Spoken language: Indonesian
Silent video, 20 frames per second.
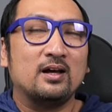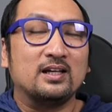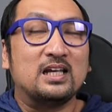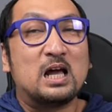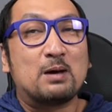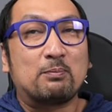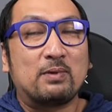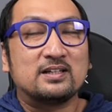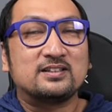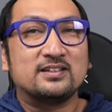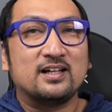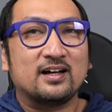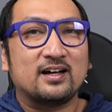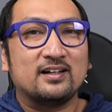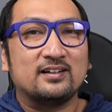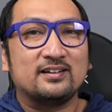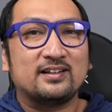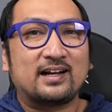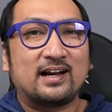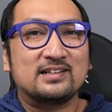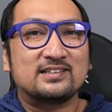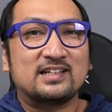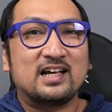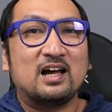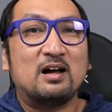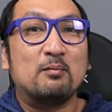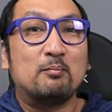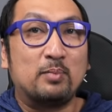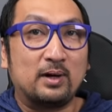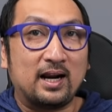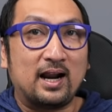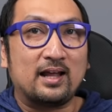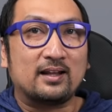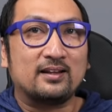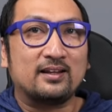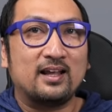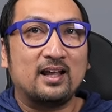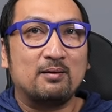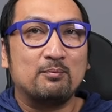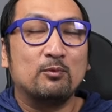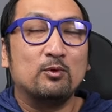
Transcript: ya pasti akan terasa berat ya.